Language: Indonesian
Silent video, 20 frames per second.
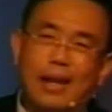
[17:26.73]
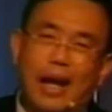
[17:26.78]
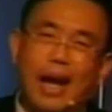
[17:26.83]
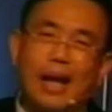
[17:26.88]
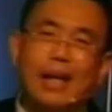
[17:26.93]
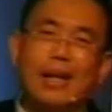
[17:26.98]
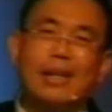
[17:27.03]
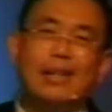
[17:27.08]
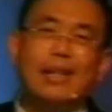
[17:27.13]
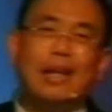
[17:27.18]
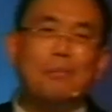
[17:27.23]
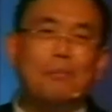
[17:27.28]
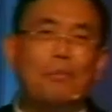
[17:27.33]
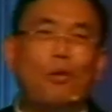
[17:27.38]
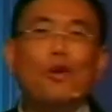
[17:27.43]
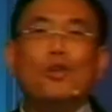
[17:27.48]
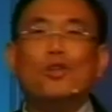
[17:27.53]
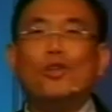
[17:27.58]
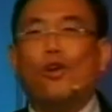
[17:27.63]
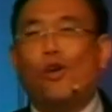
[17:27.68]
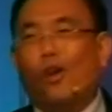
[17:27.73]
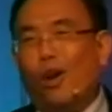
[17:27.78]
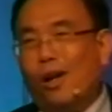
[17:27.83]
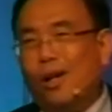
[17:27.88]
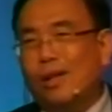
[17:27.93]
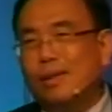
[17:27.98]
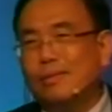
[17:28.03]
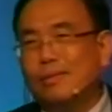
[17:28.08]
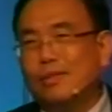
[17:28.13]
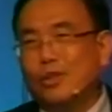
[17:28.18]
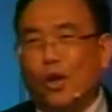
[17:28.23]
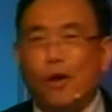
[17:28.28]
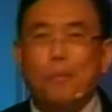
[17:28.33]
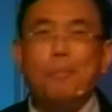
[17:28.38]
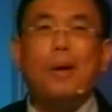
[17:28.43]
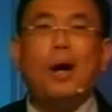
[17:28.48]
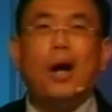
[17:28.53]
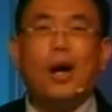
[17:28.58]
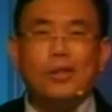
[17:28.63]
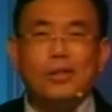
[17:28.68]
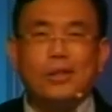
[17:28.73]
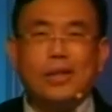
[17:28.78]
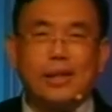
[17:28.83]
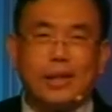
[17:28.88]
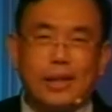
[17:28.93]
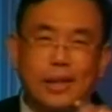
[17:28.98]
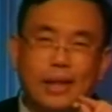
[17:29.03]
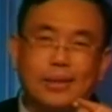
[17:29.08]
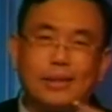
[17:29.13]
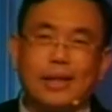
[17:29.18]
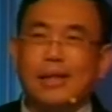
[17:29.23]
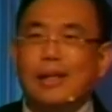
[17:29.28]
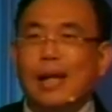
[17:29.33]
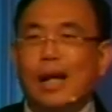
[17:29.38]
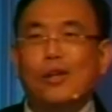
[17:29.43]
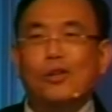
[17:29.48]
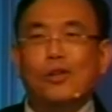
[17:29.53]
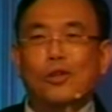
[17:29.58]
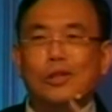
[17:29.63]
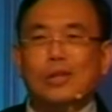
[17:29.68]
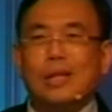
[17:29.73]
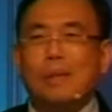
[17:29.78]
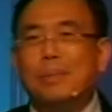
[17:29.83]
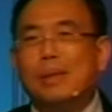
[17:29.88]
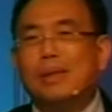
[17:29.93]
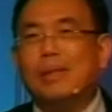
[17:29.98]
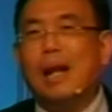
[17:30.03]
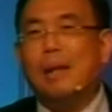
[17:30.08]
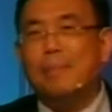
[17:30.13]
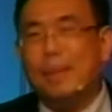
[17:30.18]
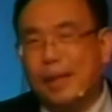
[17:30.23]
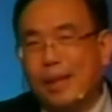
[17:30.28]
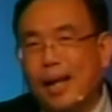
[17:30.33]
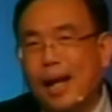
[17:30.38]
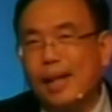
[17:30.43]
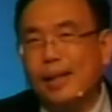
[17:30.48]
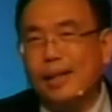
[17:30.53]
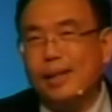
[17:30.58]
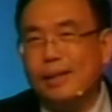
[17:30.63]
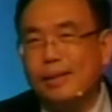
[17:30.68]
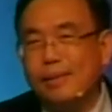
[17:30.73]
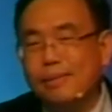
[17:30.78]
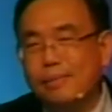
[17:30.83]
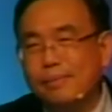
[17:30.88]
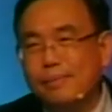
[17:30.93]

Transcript: akhirnya motol, drop out ketika saya tidak lulus sampai delapan kali.